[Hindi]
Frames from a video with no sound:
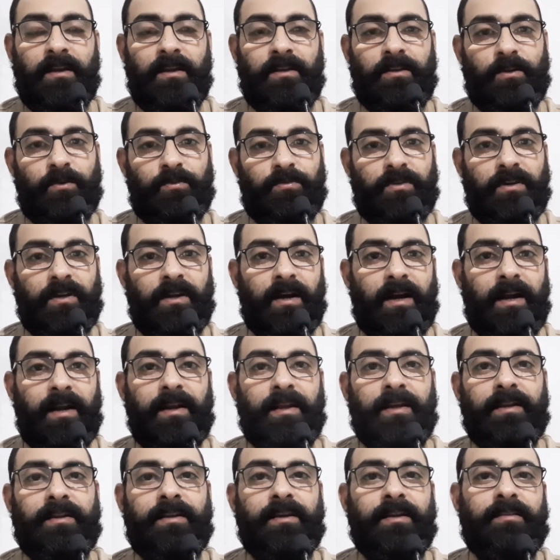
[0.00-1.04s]
या उसकी
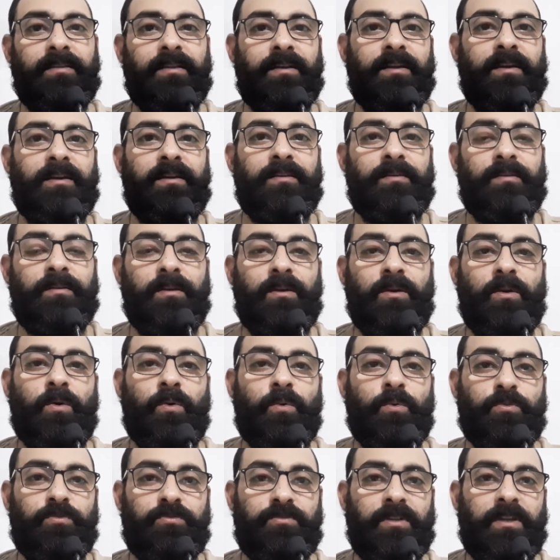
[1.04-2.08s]
गाइडलाइन के अंदर हैं
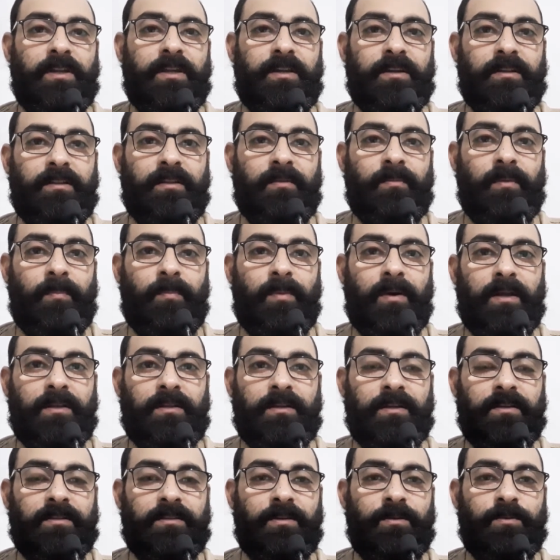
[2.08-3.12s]
उस तरीक़त की मैं बात
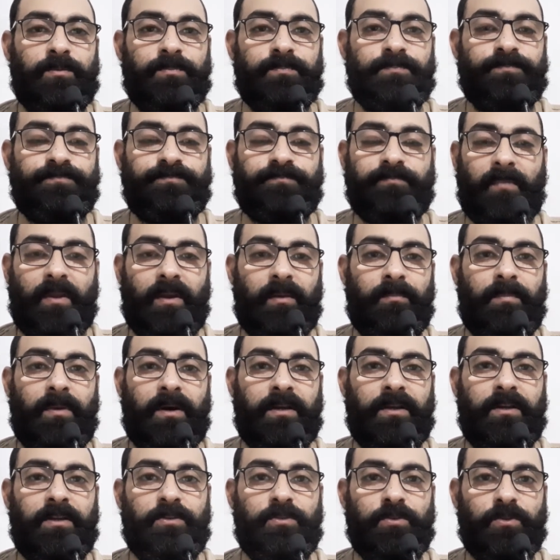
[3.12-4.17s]
करता हूँ
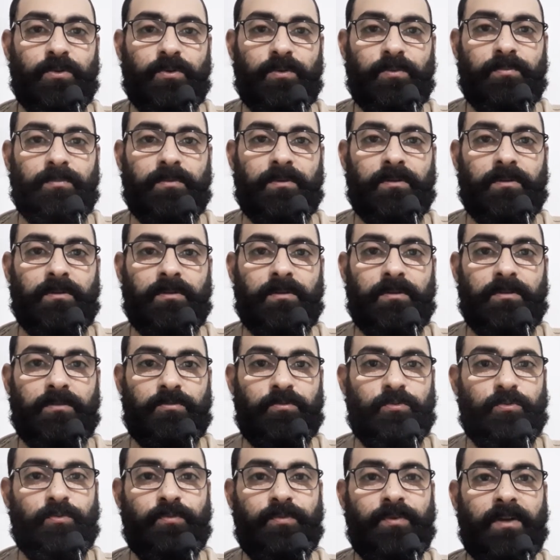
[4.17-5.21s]
बाकी जो
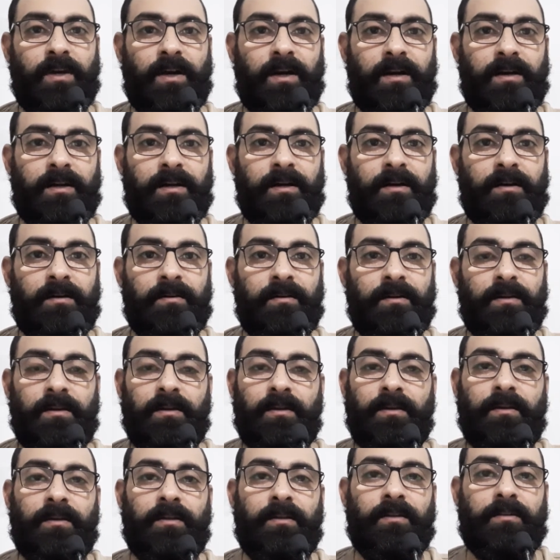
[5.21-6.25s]
सूफिया का
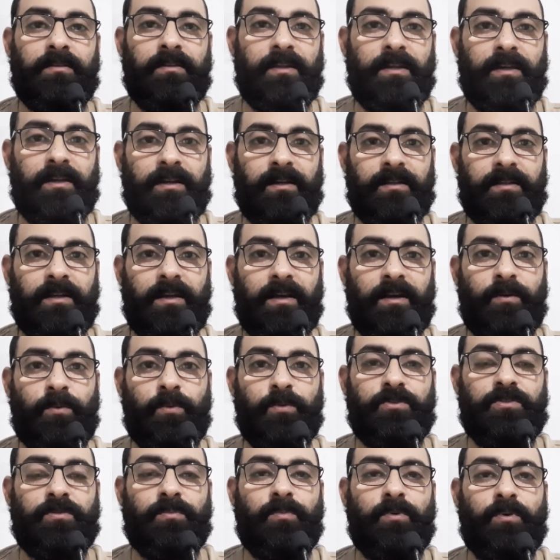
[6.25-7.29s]
तरीक़त है
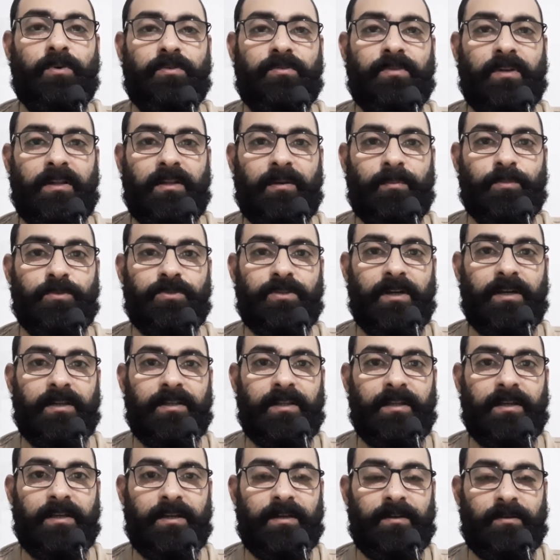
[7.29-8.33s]
कुछ बहुत ज़्यादा
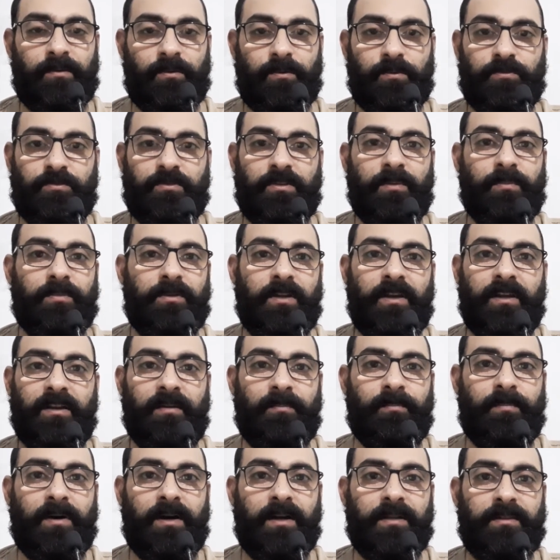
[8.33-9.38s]
मुजाहिदे हैं उसके मतलब
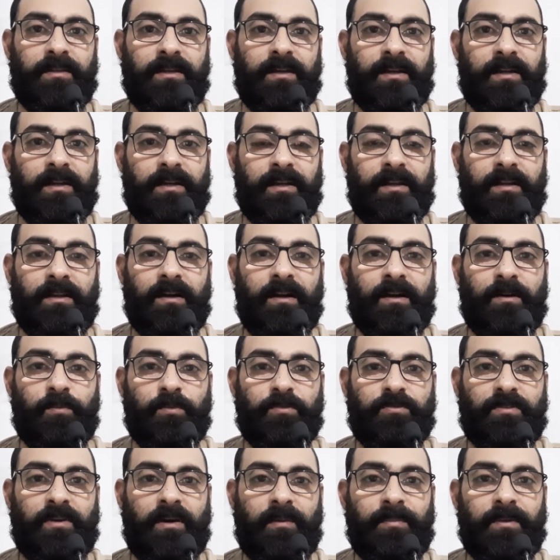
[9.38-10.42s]
हम बात नहीं करेंगे ना
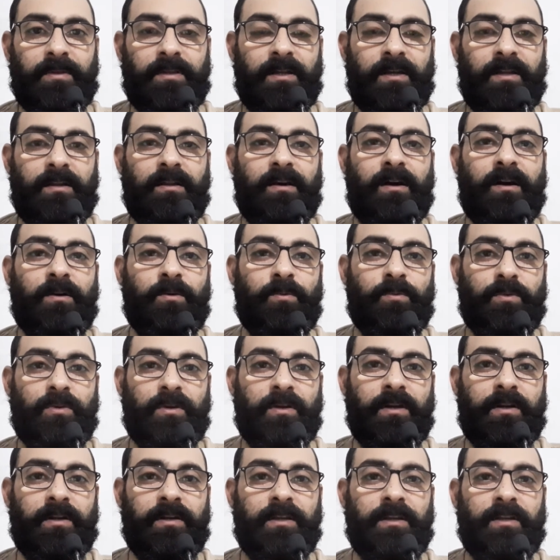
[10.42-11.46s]
वो साबित है ना उनको
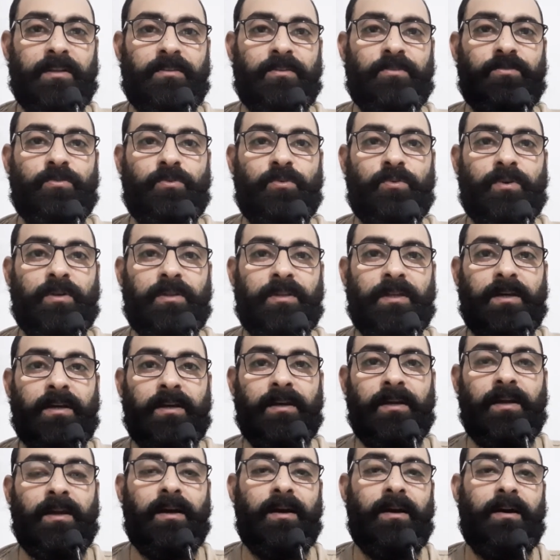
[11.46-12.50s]
करने की इतनी ज़रूरत है
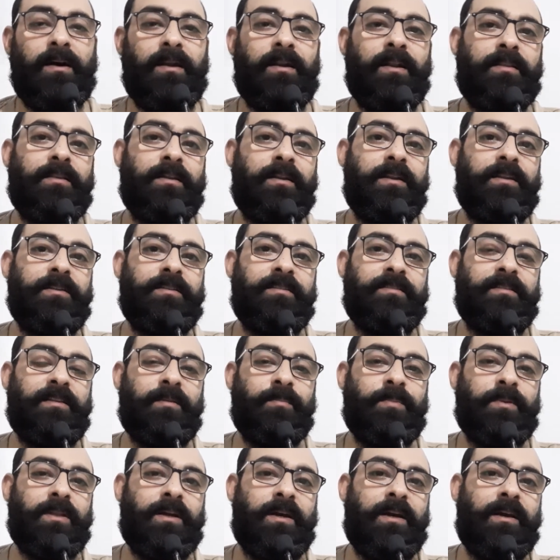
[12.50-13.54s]
अल्लाह ताला ने
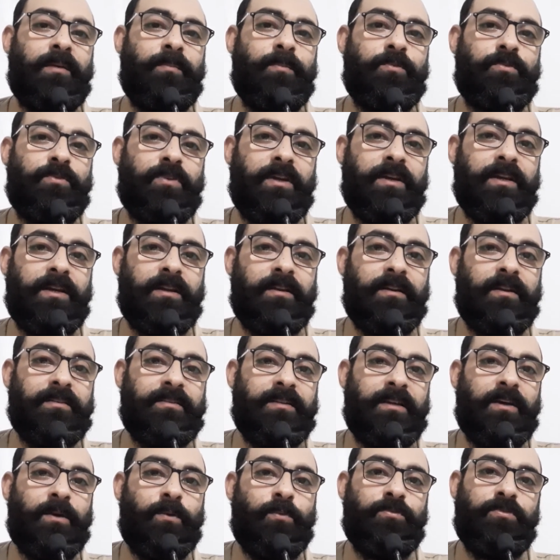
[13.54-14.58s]
जितना बताया हमें उतना ही करना
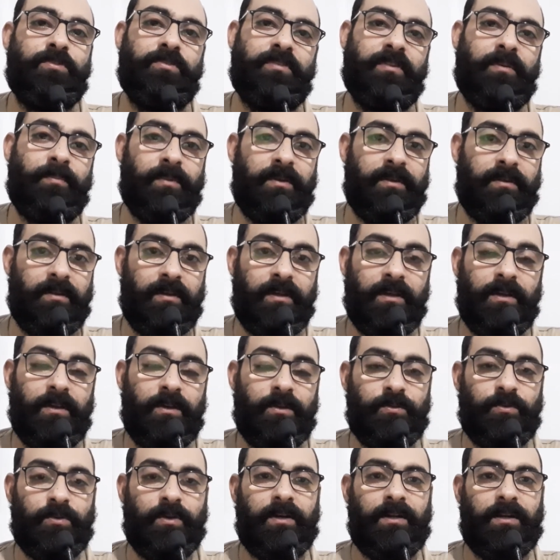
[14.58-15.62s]
चाहिए उसी से हमें
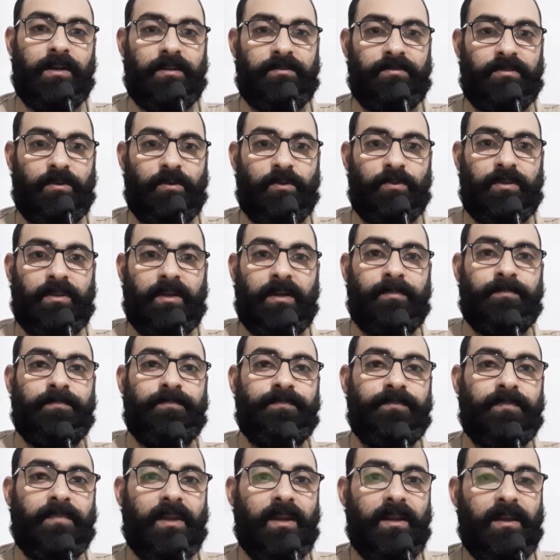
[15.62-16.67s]
जो है ना असर होता
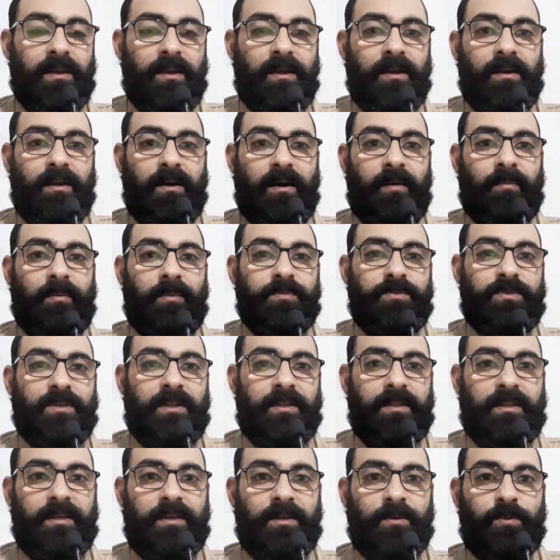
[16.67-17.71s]
है अब हम
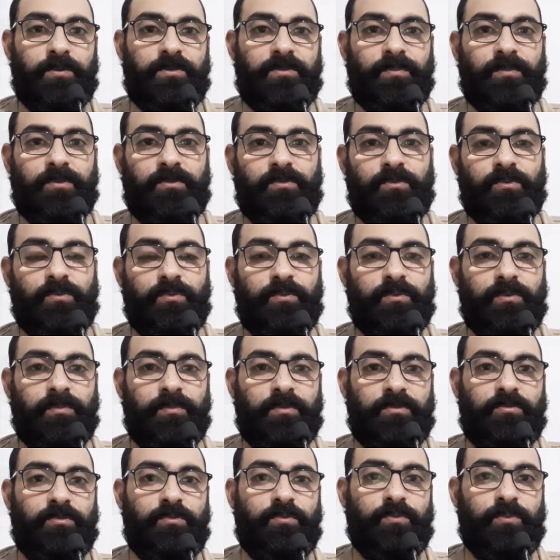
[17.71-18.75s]
चलते हैं कुछ मजनू
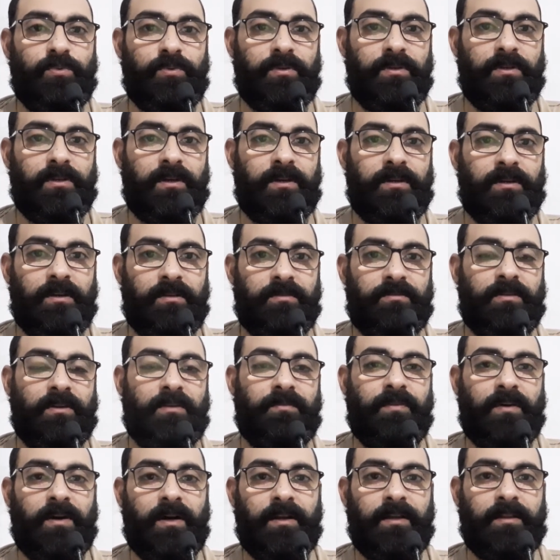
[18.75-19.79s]
मसनून
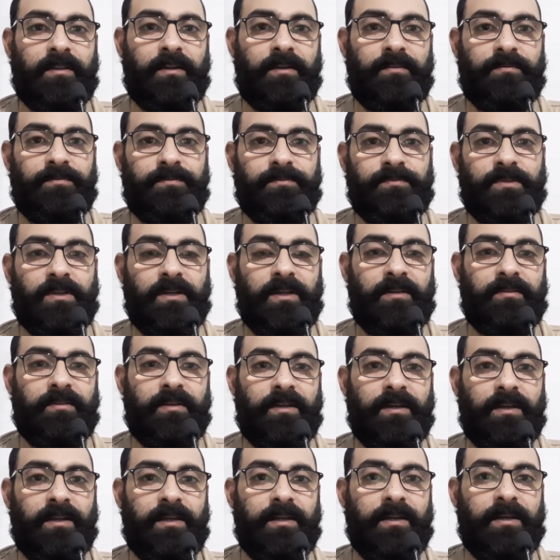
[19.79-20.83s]
अस्तफ़ार की तरफ जिनका
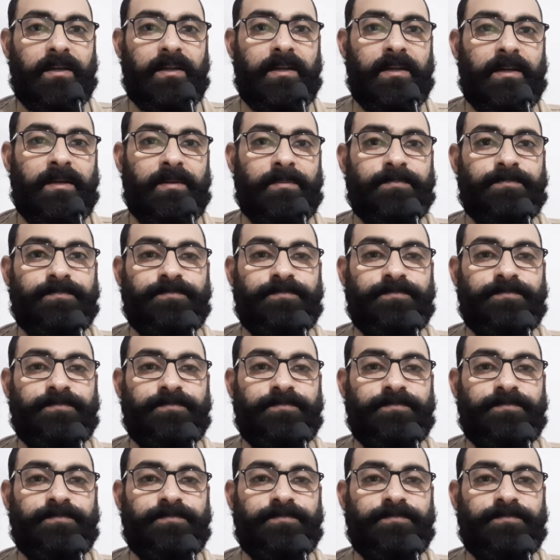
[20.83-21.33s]
जिक्र किया गया